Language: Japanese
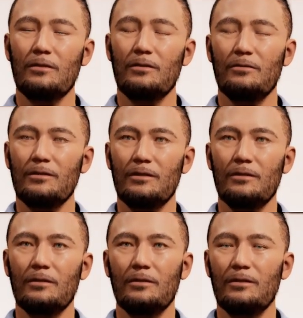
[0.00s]
はい、
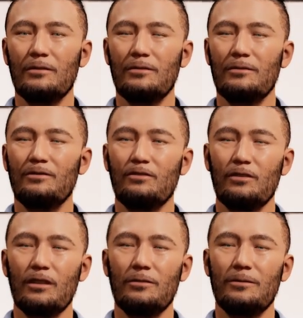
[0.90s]
えー、以上
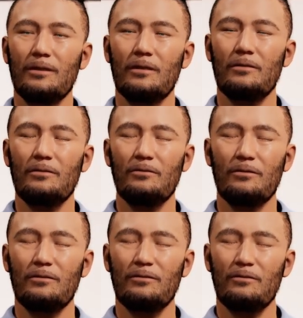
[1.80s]
が Unreal
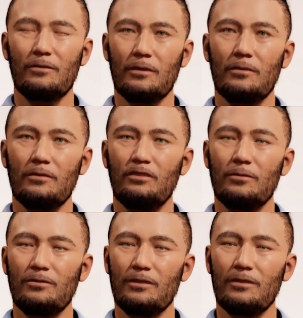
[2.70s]
Engine の
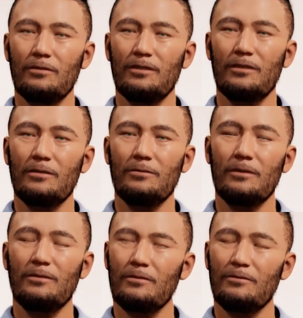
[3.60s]
メタヒューマンを使った
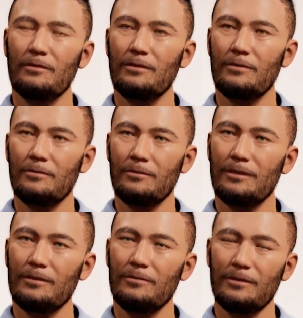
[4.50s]
バーチャルスタジオの
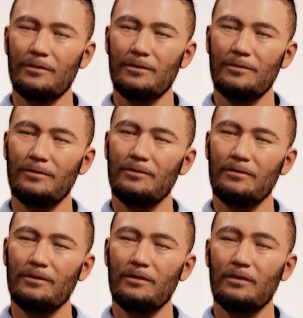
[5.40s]
説明になります。
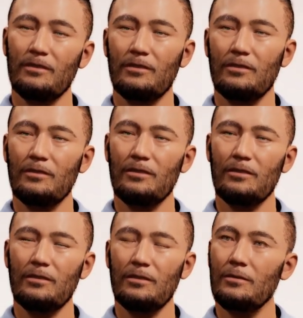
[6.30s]

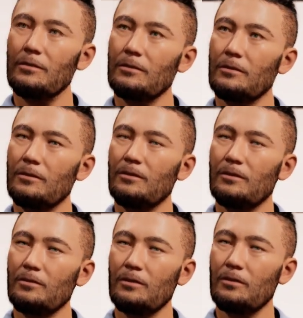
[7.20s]
アイデア次第で
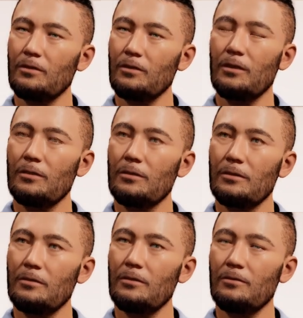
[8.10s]
いろんなことが
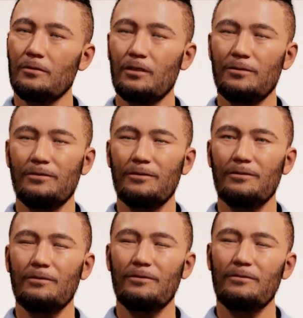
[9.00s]
できるかと思いま
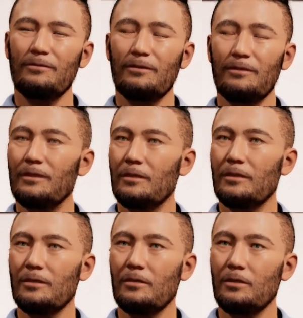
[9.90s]
す。
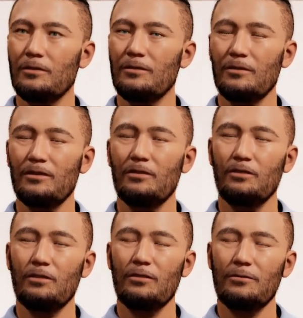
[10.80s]
えー、このスタジオ
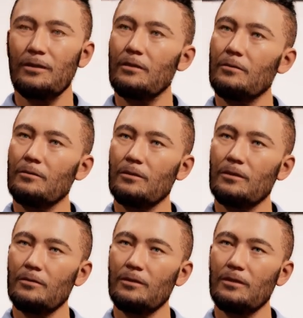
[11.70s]
も日々
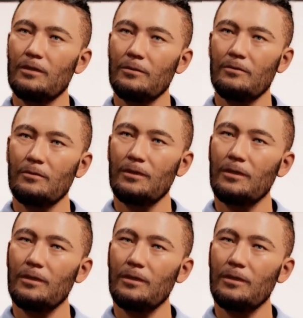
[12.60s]
アップデートしていきますの